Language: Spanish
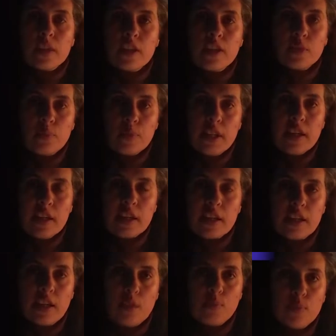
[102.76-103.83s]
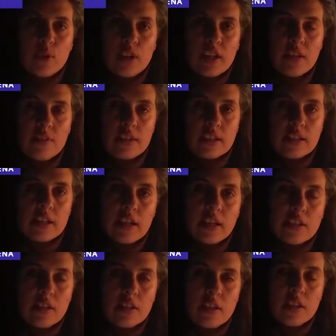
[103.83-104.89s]
Inspirarle amor a la
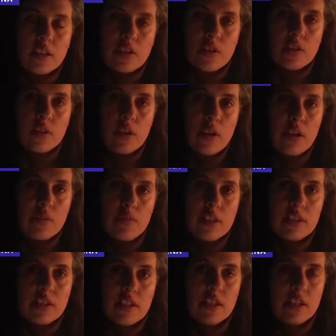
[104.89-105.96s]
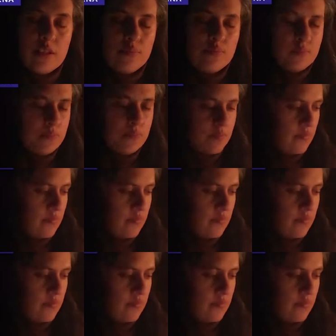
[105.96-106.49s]
verdad y odio a la mentira